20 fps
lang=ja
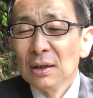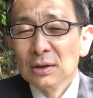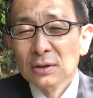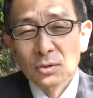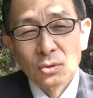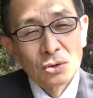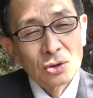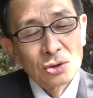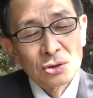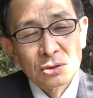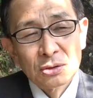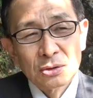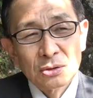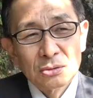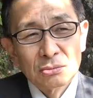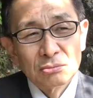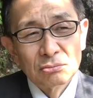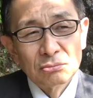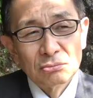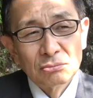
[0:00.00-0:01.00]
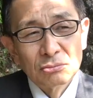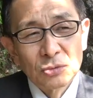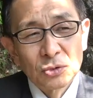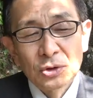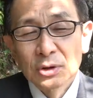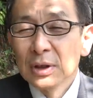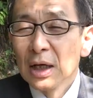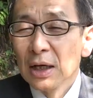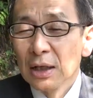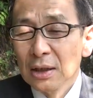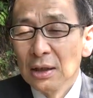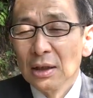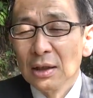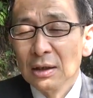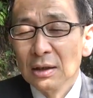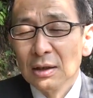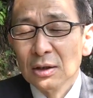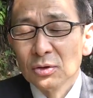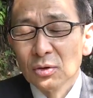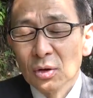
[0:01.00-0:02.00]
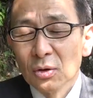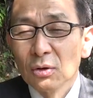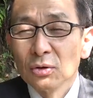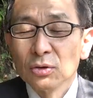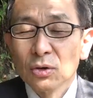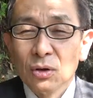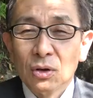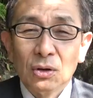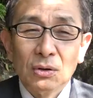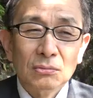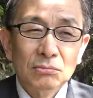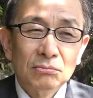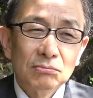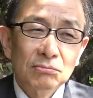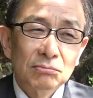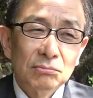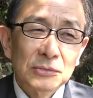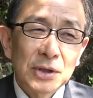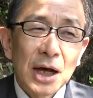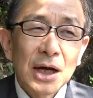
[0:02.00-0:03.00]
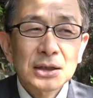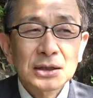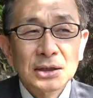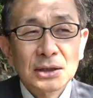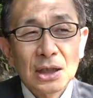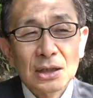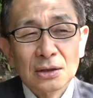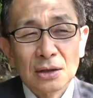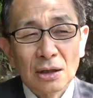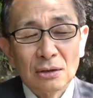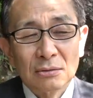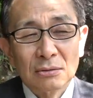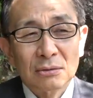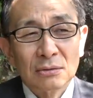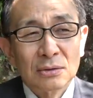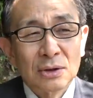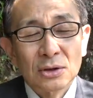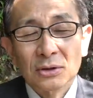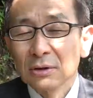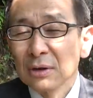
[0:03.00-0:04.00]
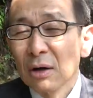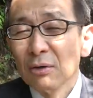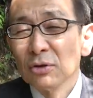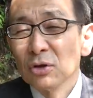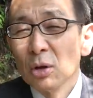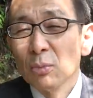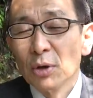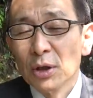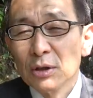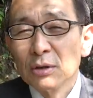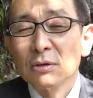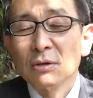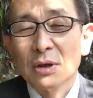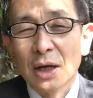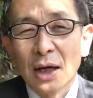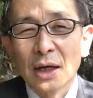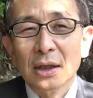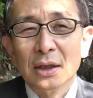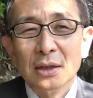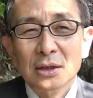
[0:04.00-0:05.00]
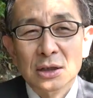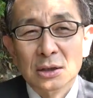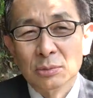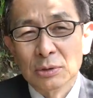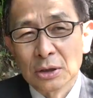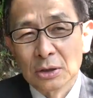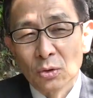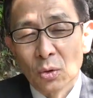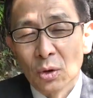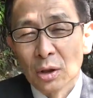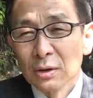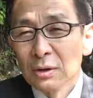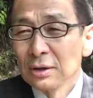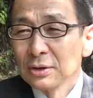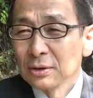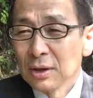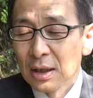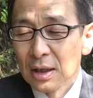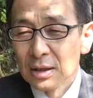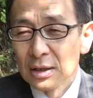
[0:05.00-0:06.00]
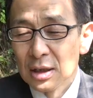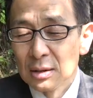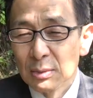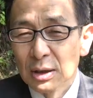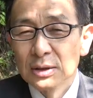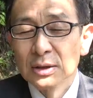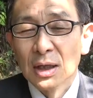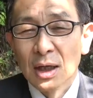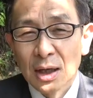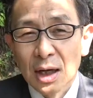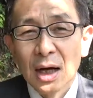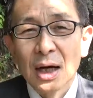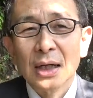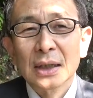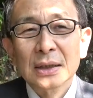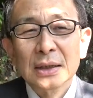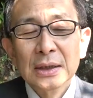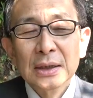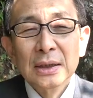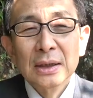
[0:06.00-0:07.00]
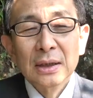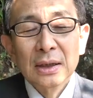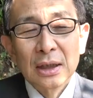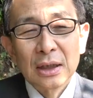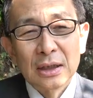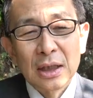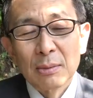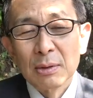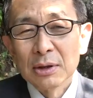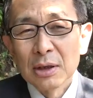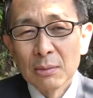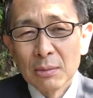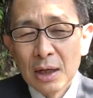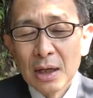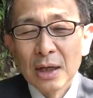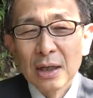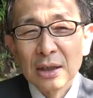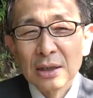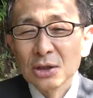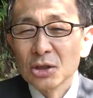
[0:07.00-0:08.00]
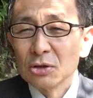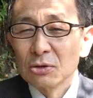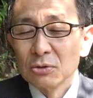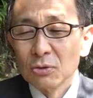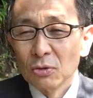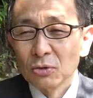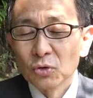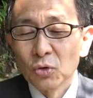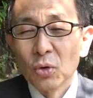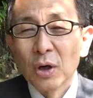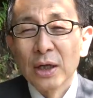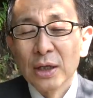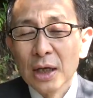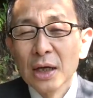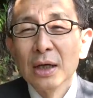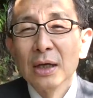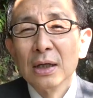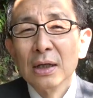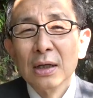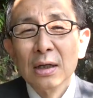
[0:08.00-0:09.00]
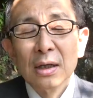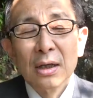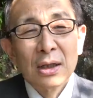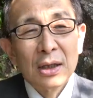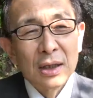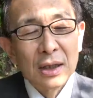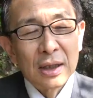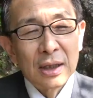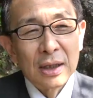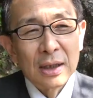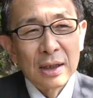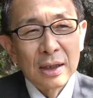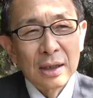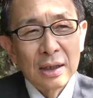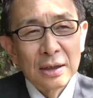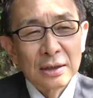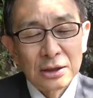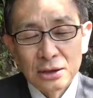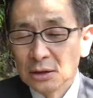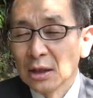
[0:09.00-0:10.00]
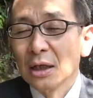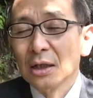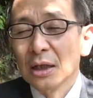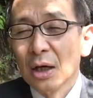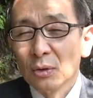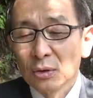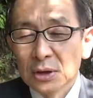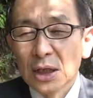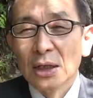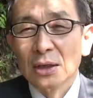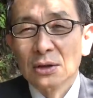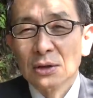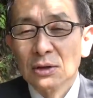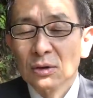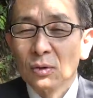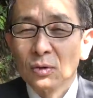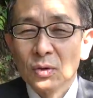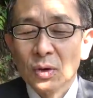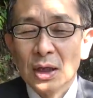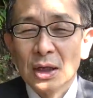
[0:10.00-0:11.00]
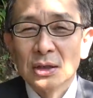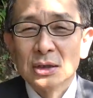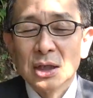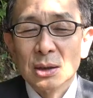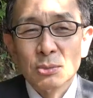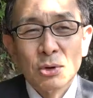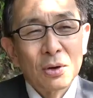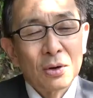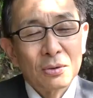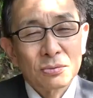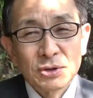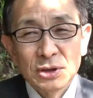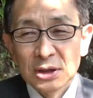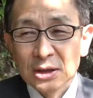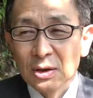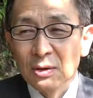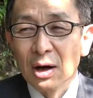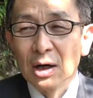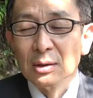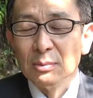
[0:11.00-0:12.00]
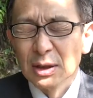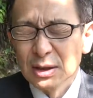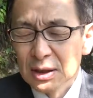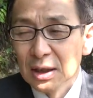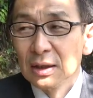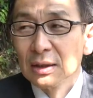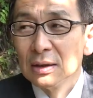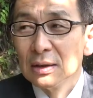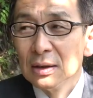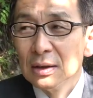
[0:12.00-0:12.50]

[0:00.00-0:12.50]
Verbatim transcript: そういう訴えにそれこそ第一選択で使う人もいるぐらい耳鼻咽喉科では使われていますから、えー、たまたま蓄膿症がね、えー、しっかり治ったっていうことがあっても不思議ではありません。